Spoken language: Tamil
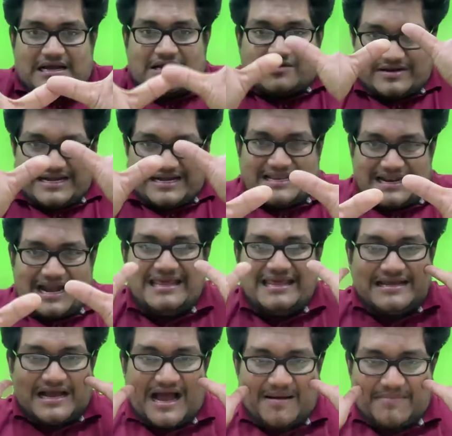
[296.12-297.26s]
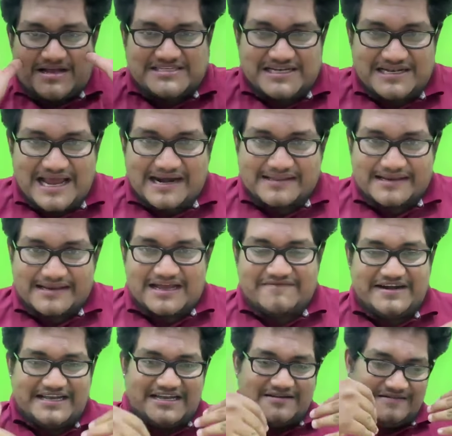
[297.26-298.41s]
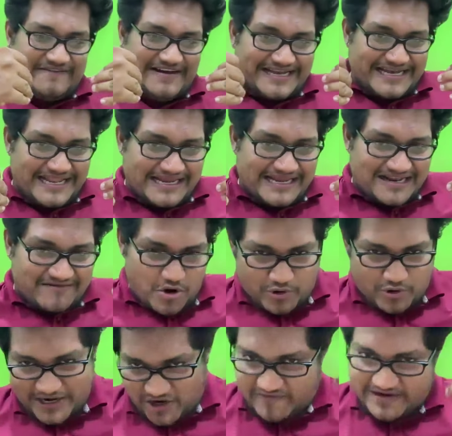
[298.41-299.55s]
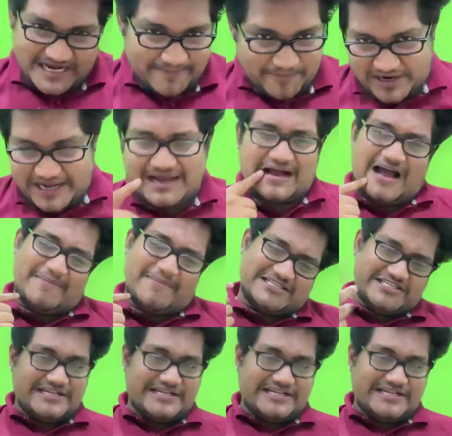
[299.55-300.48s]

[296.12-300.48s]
அது ரெண்டு நாளைக்கு காமா சில்லா எழுதுங்க வீட்டு வீட்டில் இருக்கிறவங்க கூட எங்கேயோ வெளியில போங்க காமா